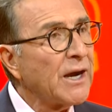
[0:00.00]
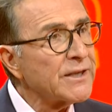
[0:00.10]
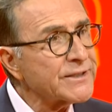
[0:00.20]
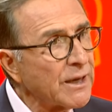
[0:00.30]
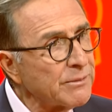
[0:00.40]

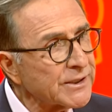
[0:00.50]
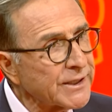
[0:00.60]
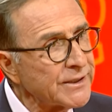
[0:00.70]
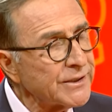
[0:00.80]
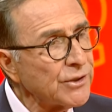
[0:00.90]
Alzheimer
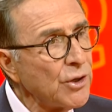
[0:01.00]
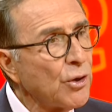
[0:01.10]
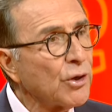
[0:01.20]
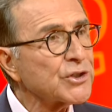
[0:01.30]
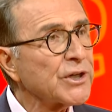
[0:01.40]
adayıdır. Tabii.
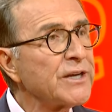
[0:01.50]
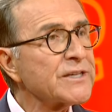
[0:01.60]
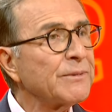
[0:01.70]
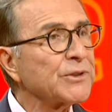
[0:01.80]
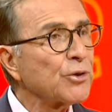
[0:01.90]
O kişi aynı
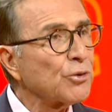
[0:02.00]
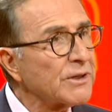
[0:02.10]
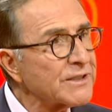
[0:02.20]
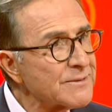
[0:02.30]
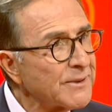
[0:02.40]
zamanda
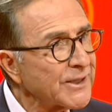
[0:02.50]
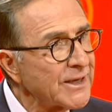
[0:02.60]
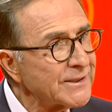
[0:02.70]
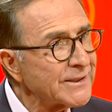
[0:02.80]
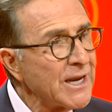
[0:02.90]
romatizma
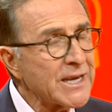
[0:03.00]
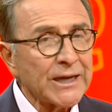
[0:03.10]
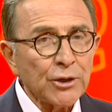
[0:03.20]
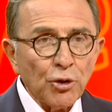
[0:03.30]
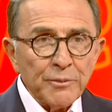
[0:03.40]
adayıdır.
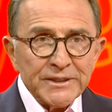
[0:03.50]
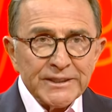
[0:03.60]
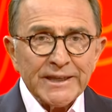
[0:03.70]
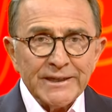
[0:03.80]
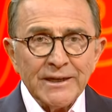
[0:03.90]
Yani
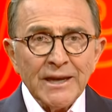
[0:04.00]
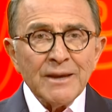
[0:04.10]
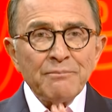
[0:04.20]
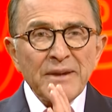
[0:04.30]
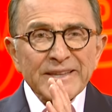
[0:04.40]
obezitenin
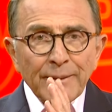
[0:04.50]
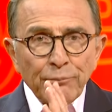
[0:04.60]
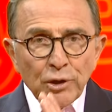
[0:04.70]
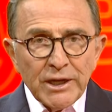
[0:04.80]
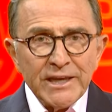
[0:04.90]

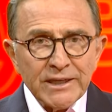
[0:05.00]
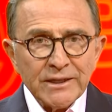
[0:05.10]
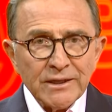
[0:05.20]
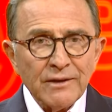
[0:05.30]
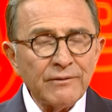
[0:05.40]

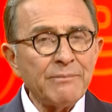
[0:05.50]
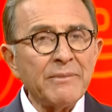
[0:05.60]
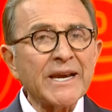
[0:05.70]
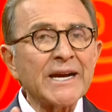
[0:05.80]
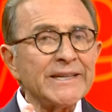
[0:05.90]
metabolik ve
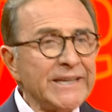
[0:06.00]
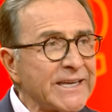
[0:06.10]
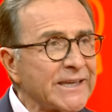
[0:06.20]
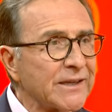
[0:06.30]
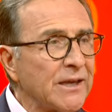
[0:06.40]

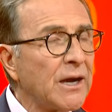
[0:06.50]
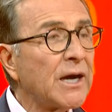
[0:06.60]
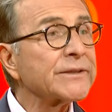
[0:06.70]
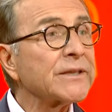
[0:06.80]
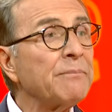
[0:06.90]
mekanik
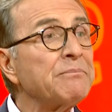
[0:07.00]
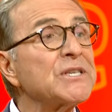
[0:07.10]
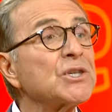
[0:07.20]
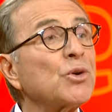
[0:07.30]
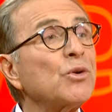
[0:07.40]
hatta
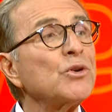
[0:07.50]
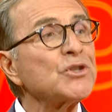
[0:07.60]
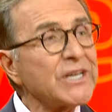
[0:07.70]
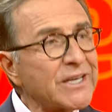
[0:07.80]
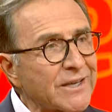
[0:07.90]

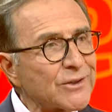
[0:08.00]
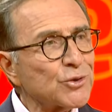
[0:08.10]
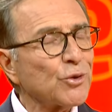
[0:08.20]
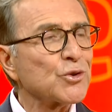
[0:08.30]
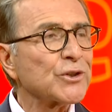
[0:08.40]
psikolojik
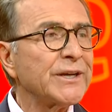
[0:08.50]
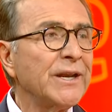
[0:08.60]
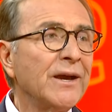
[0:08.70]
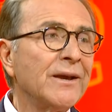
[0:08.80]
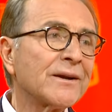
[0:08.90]

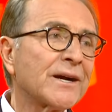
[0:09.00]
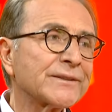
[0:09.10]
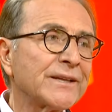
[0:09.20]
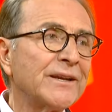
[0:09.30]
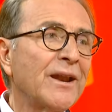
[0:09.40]
sonuçlarına
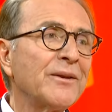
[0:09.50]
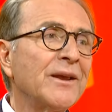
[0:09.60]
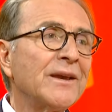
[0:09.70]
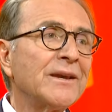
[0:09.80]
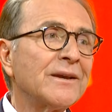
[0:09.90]
katlanan
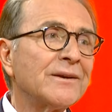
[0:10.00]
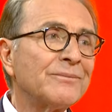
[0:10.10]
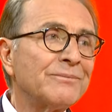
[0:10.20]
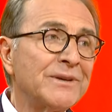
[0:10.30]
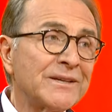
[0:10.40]

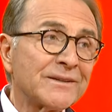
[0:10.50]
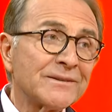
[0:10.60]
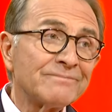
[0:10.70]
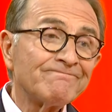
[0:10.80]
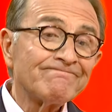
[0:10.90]
bir
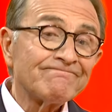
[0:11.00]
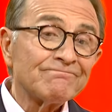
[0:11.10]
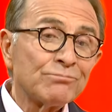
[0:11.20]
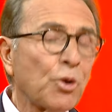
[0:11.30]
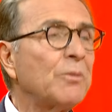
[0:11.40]

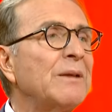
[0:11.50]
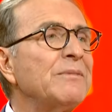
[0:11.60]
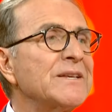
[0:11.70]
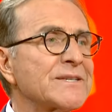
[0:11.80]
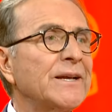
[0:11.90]

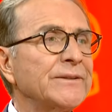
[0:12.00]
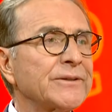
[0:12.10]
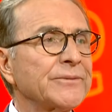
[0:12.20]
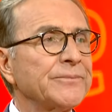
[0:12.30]
problemi insandır